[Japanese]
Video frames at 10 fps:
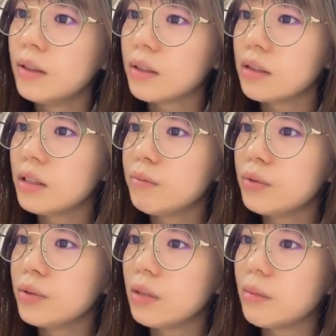
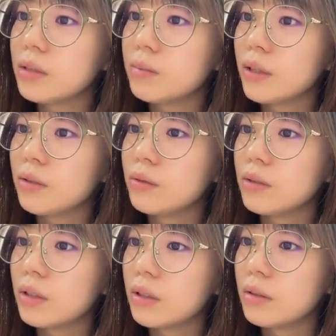ケチャップってマジ万能
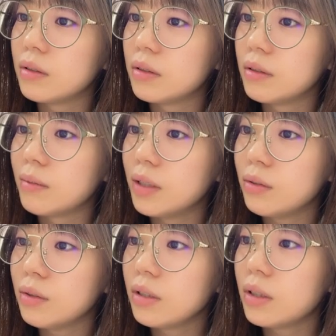万
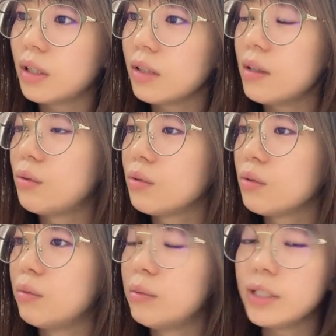能ってかあれは本
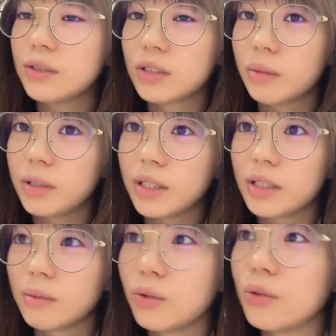当オムライスのためにで
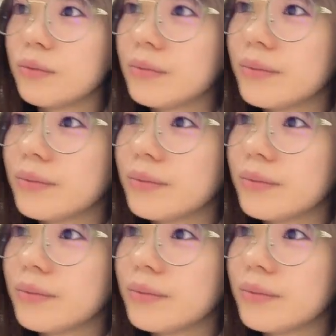きたもの